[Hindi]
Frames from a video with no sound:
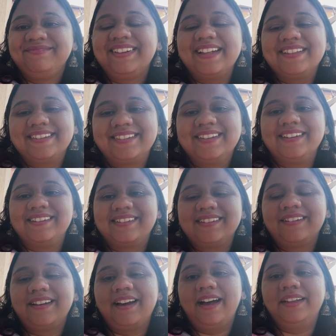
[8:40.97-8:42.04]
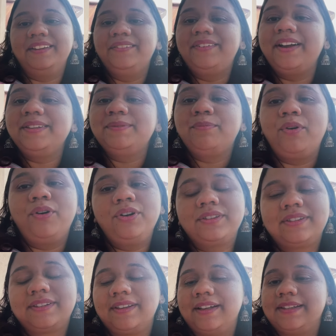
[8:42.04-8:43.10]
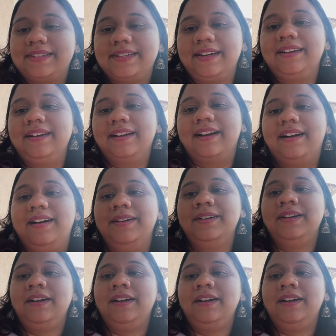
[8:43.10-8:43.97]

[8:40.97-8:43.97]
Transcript: दैट्स इट अदरवाइज बहुत अच्छा लगा